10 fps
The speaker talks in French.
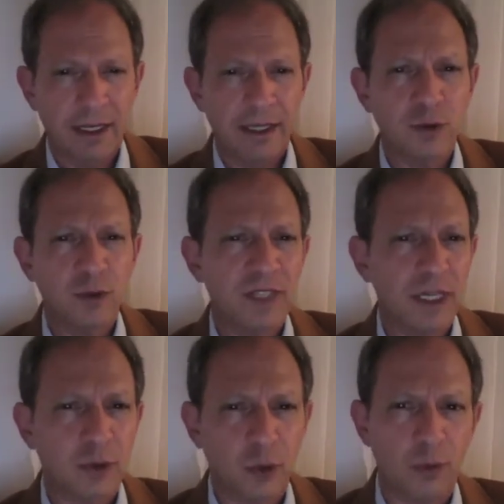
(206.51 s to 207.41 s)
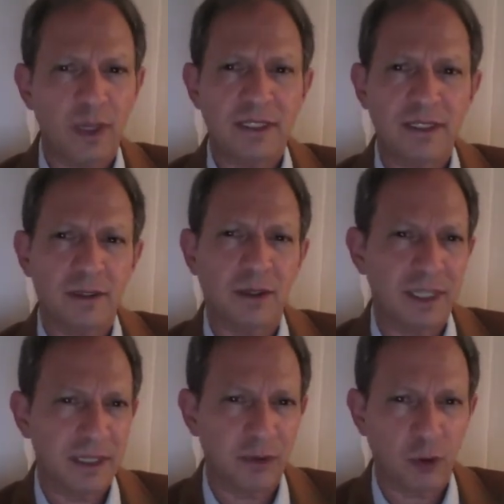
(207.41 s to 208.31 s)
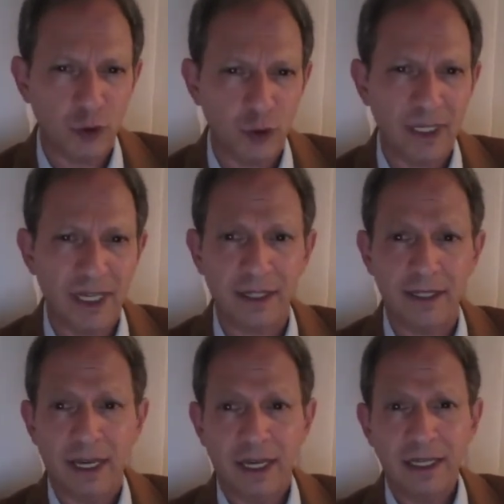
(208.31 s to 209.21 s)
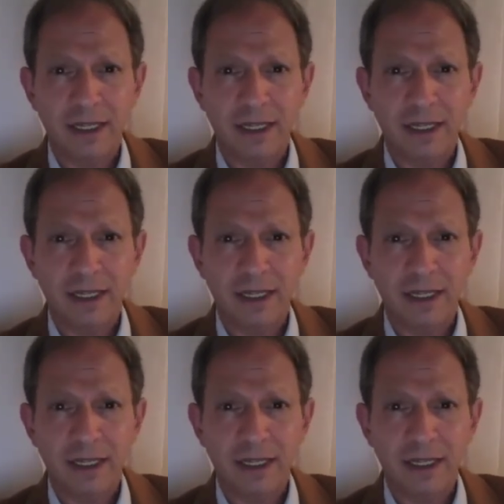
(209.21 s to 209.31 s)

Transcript: les, souvenirs traumatisants des névroses de guerre et,